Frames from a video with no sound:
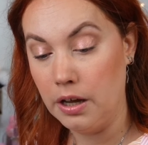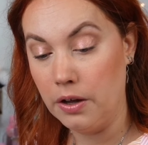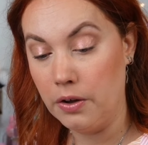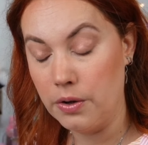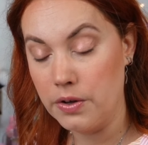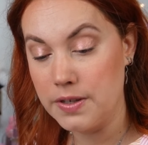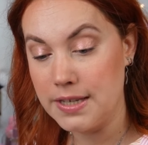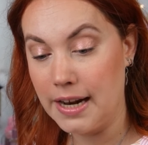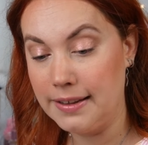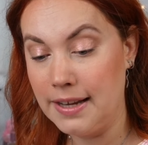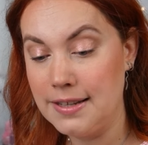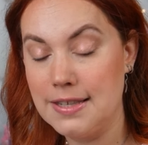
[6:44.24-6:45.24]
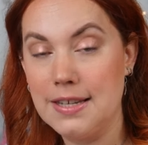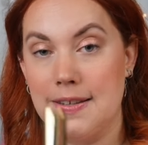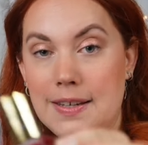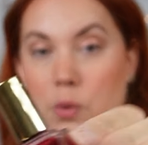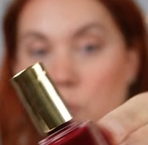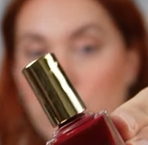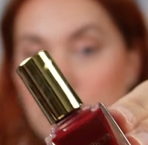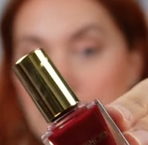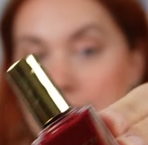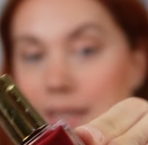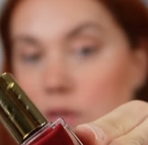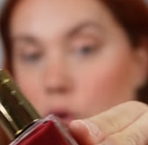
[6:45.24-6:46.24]
Euh, c'est la teinte C01
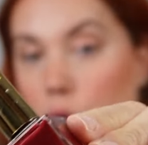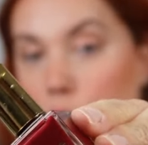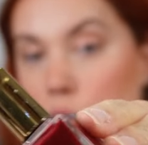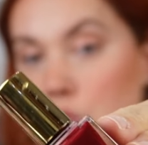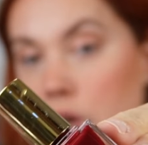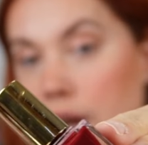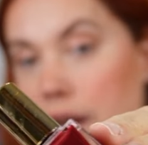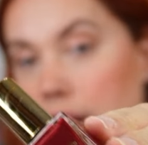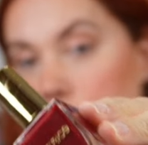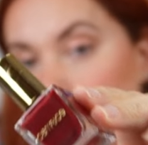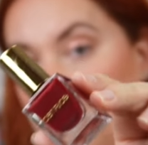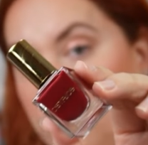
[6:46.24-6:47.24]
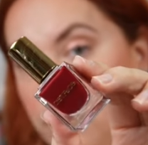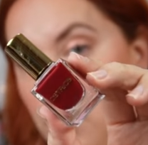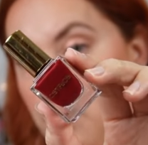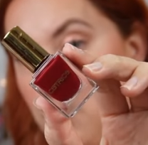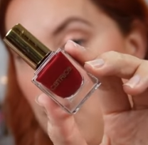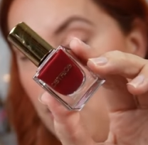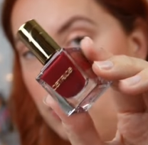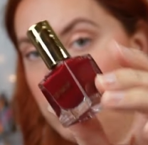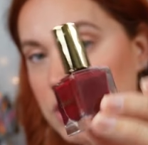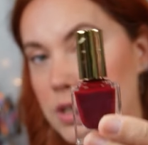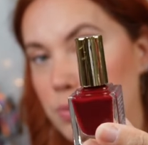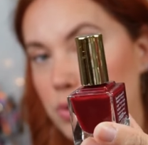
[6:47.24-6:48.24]
et c'est un rouge. Et je trouve que pour un
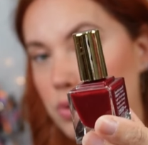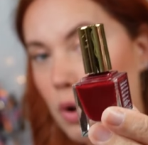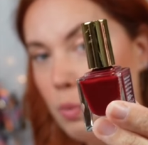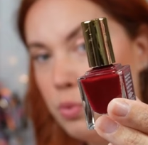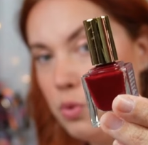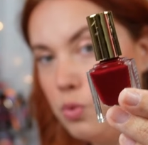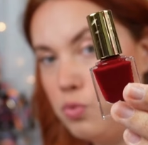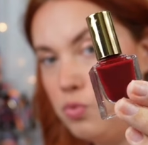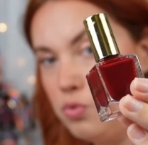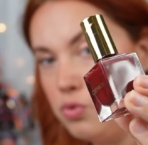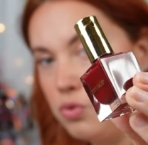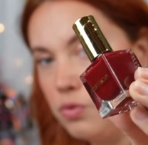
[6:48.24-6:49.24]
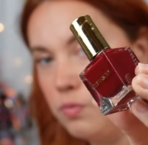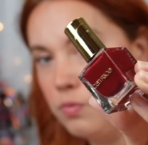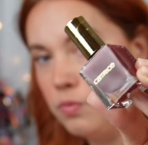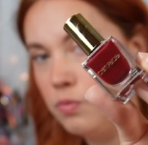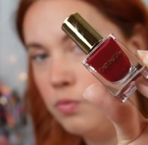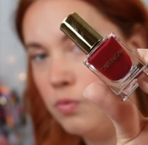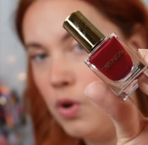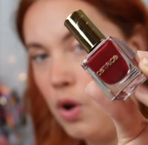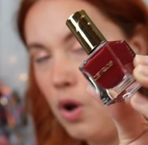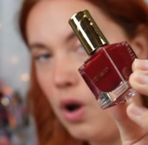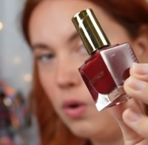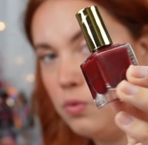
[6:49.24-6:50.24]
rouge, c'est plutôt un beau rouge.
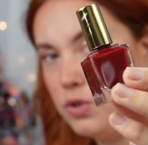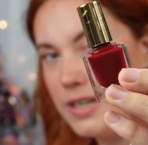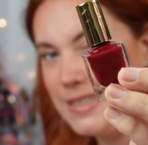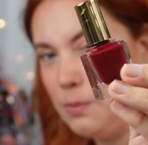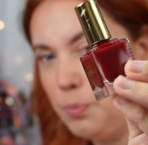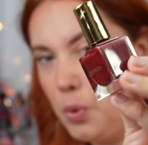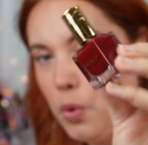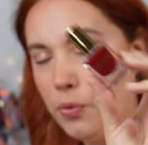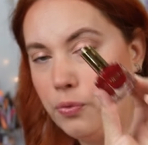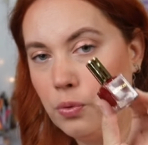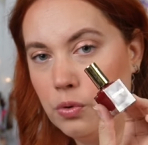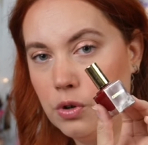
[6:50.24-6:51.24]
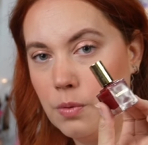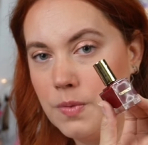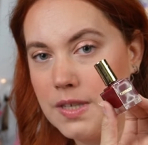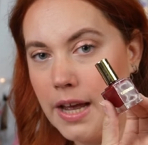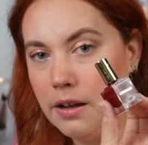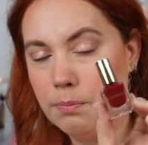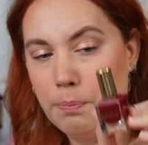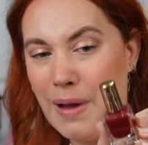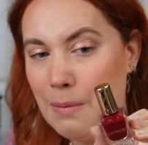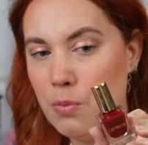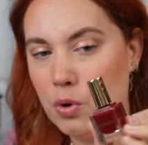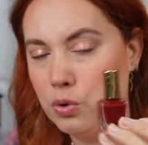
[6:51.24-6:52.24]
Un rouge assez profond comme ça.
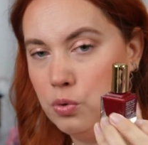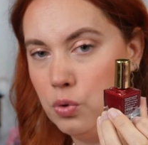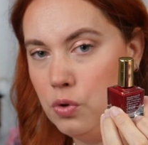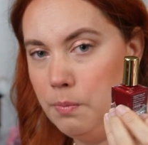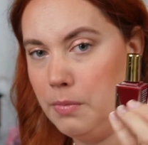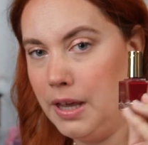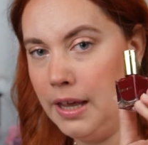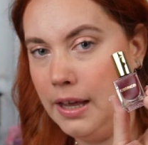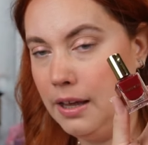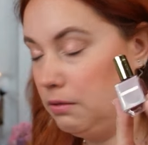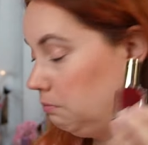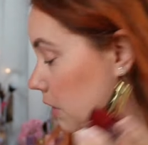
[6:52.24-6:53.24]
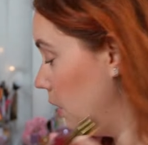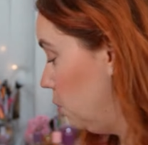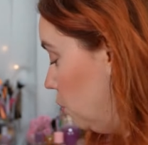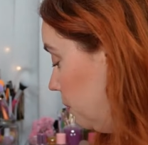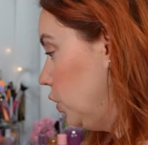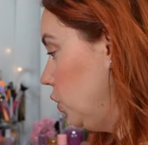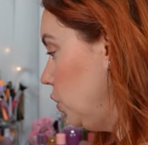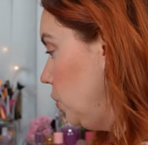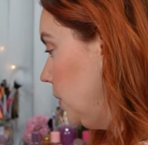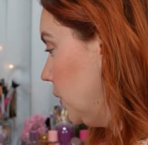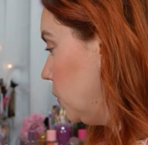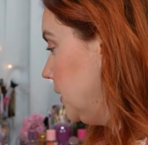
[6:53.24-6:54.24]
Pas bordeaux, mais il est beau.
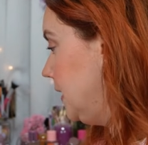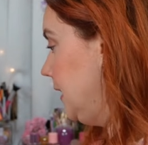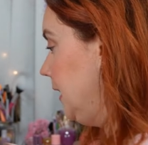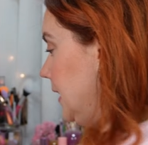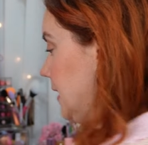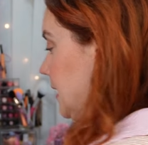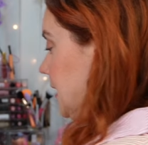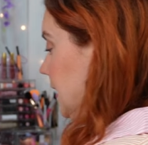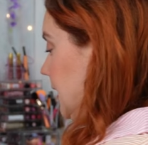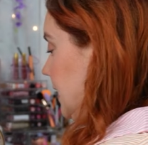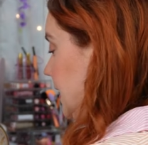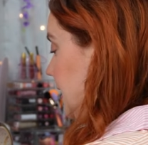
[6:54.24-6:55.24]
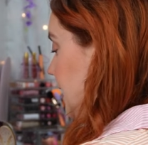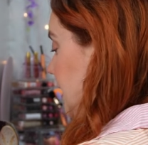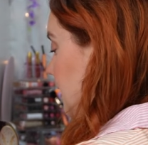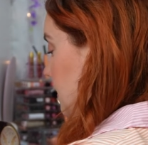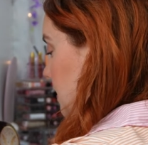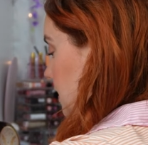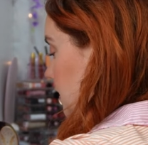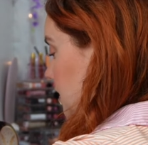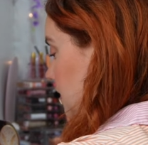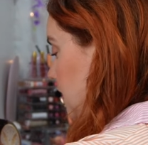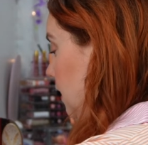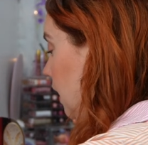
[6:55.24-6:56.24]
Numéro 10, ici.
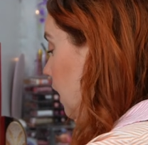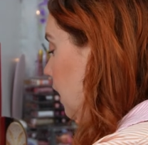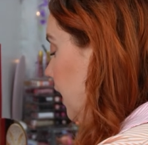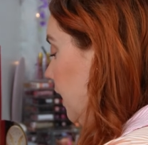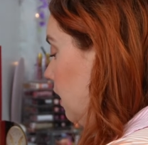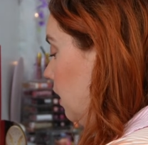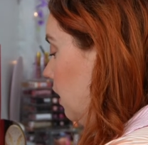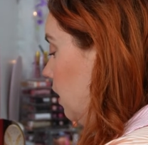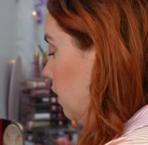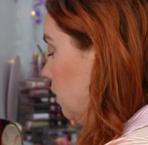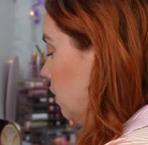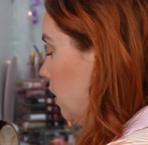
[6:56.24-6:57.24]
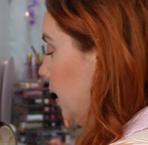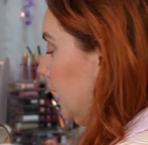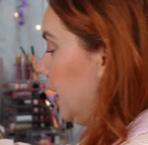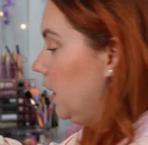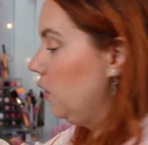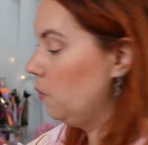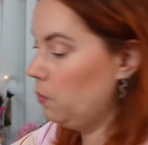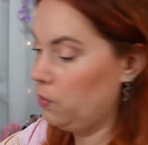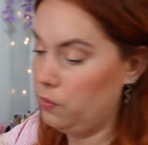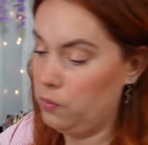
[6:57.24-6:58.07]
Ah, encore un crayon.